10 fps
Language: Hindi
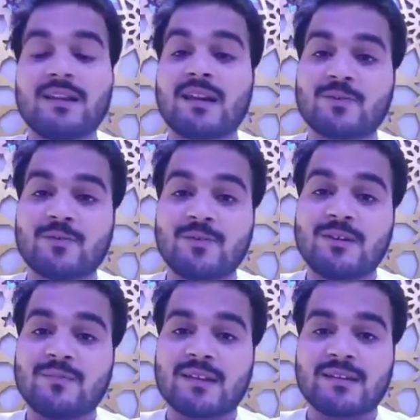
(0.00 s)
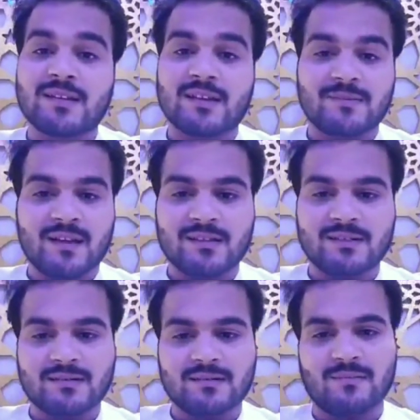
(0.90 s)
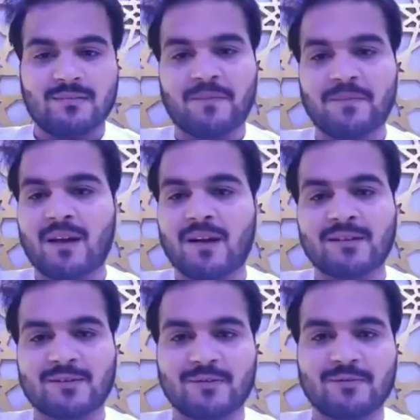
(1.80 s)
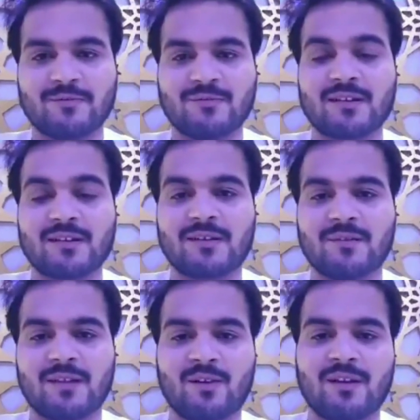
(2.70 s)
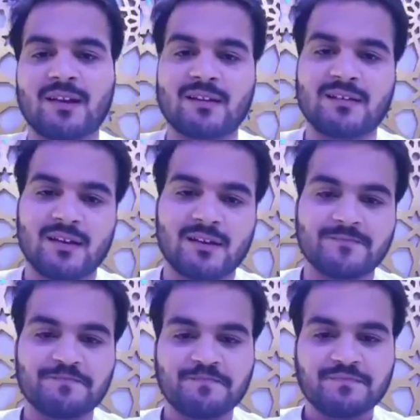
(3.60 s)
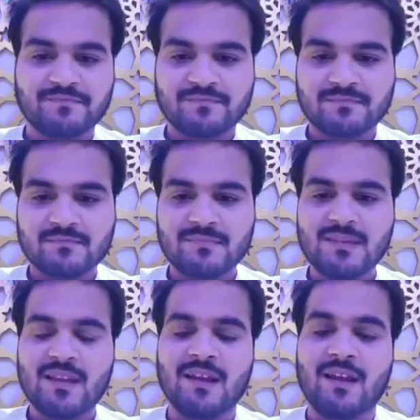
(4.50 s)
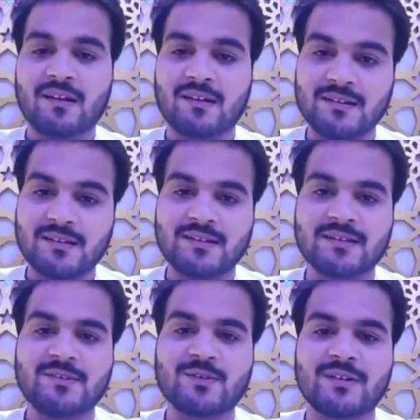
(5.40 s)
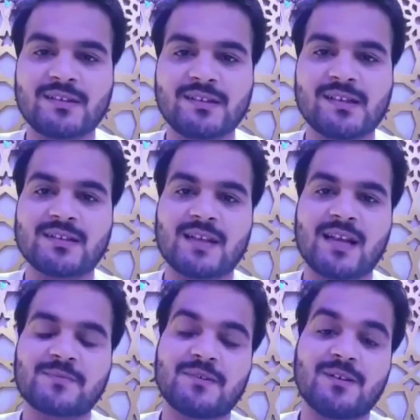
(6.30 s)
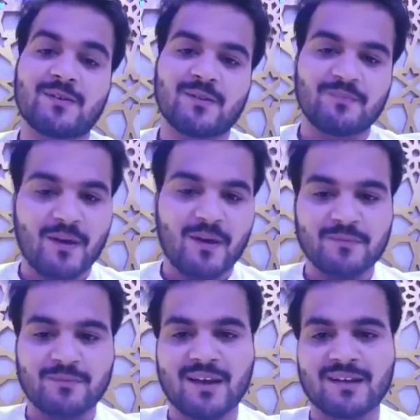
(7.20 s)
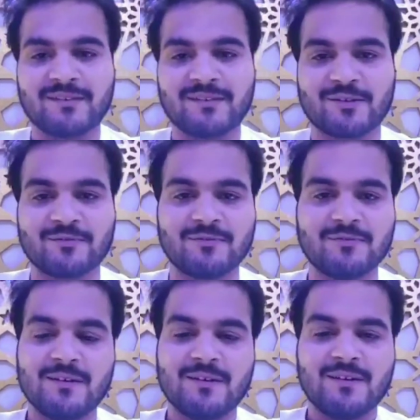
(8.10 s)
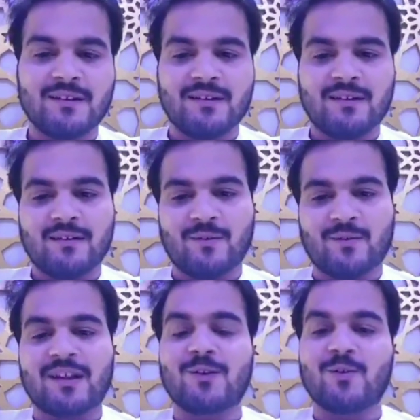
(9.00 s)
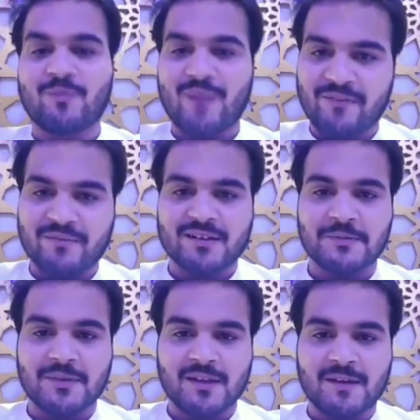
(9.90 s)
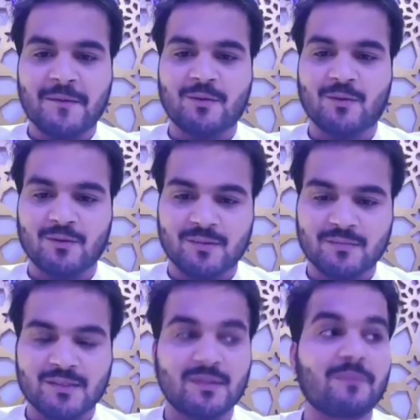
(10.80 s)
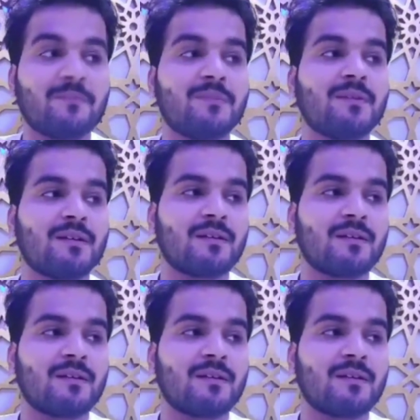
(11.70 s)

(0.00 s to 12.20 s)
कल जाला कि गोली मार दी एक बाद माफ़ी मांगला तो दर्द कम ना हो लेकिन हाँ अगर गलती कहीं और गलती के एहसास भेल और माफ़ी मांग लें तो ओकरा के लोग माफ़ कर देवेला और लोग हमके माफ़